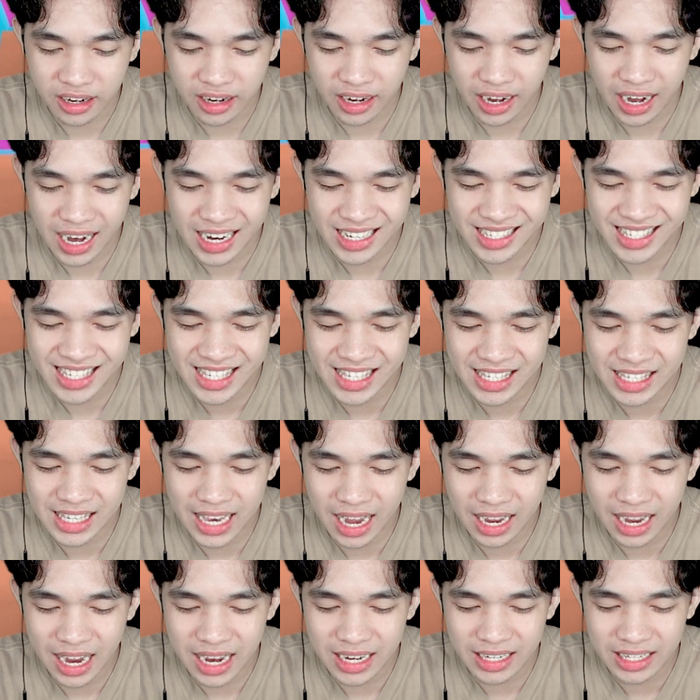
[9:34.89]

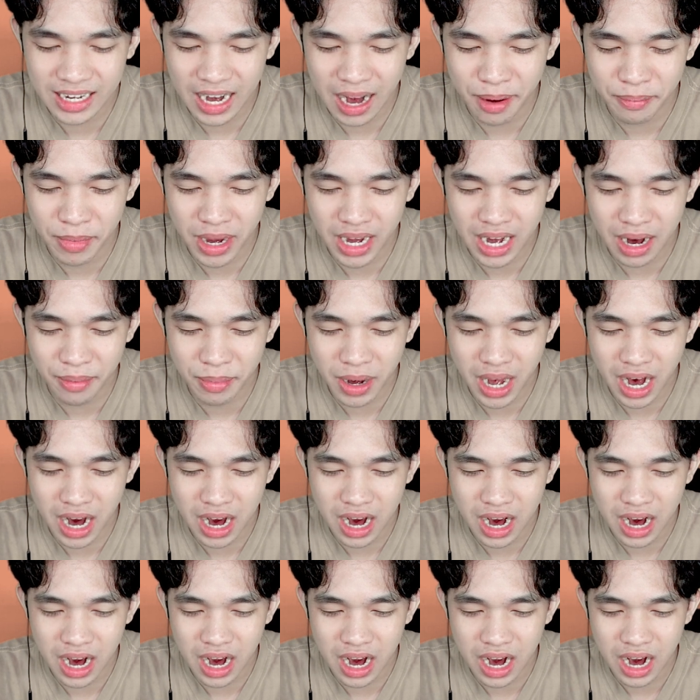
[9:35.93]
rasakan kami-kami
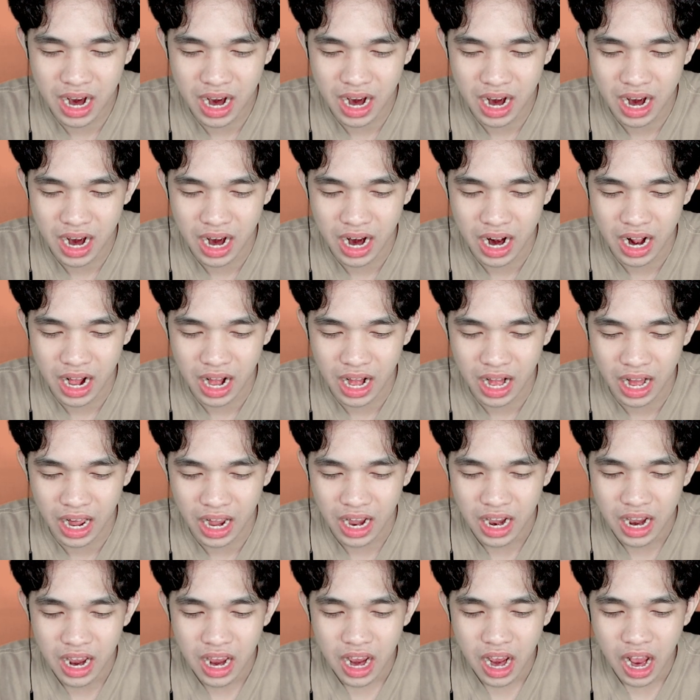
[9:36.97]
kamehameha